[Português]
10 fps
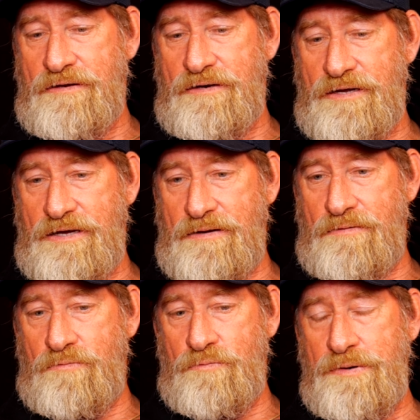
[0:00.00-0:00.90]
né,
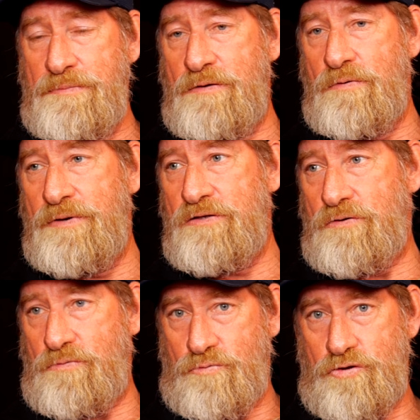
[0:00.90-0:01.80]
no primeiro momento,
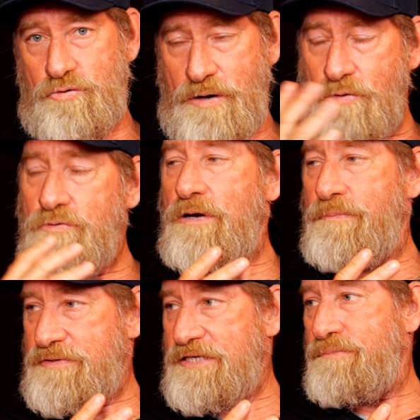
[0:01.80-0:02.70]
o Suel, quando
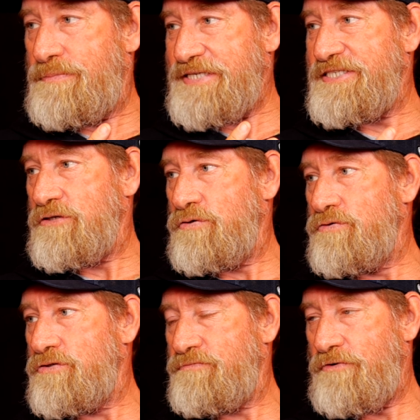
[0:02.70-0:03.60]
se apresentou
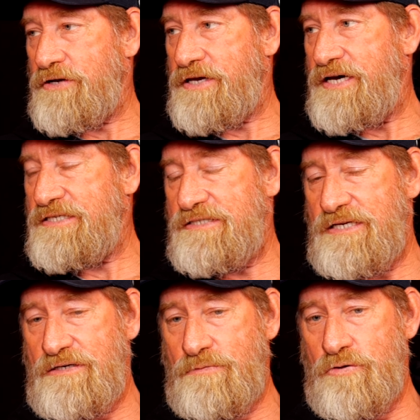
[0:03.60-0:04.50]
nos forecasts,
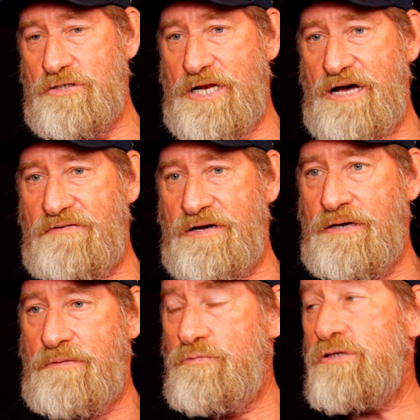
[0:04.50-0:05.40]
ele não mostrava
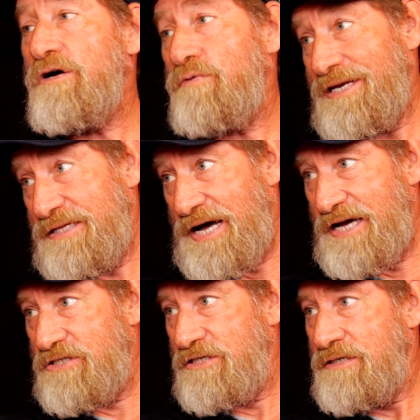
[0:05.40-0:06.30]
muita
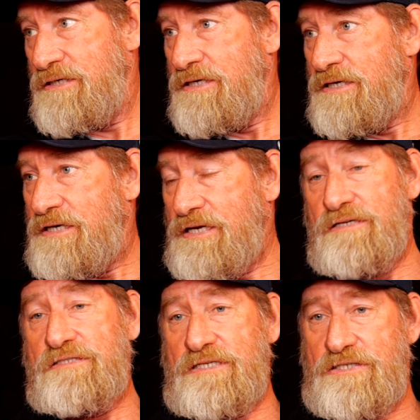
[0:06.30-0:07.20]
qualidade. Eh,
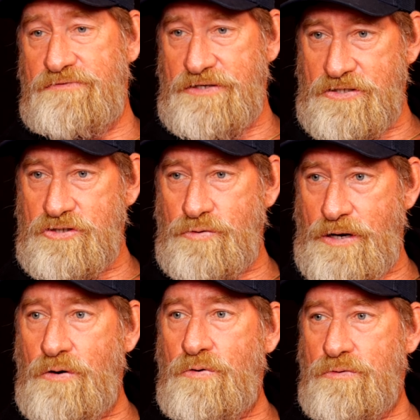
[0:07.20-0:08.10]
a gente via
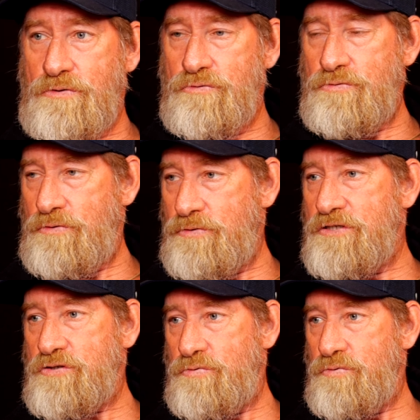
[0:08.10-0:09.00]
Suel
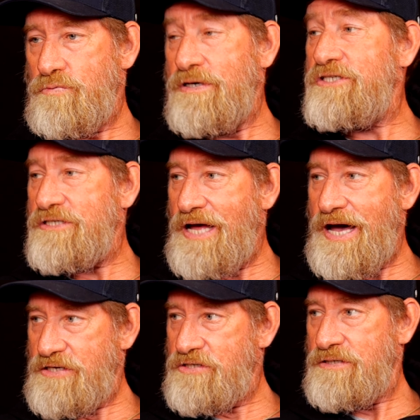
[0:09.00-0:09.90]
ondas com
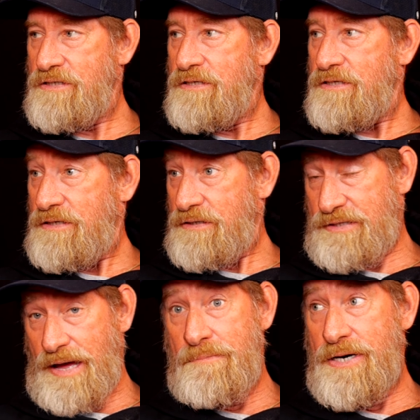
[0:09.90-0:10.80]
quantidade uhum. e
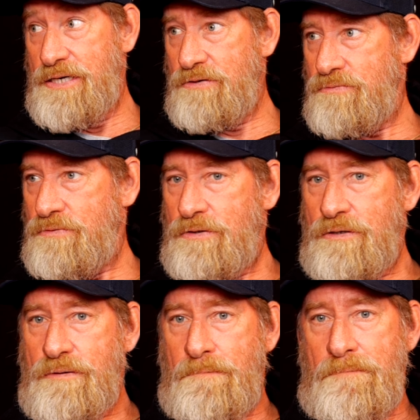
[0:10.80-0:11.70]
tamanho,
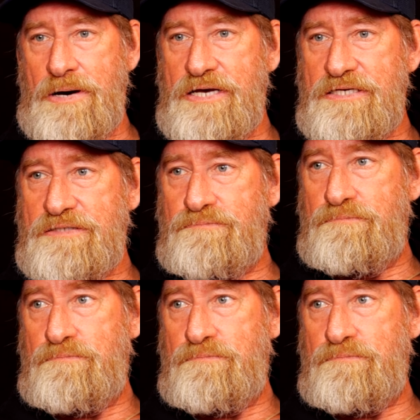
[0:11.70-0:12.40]
mas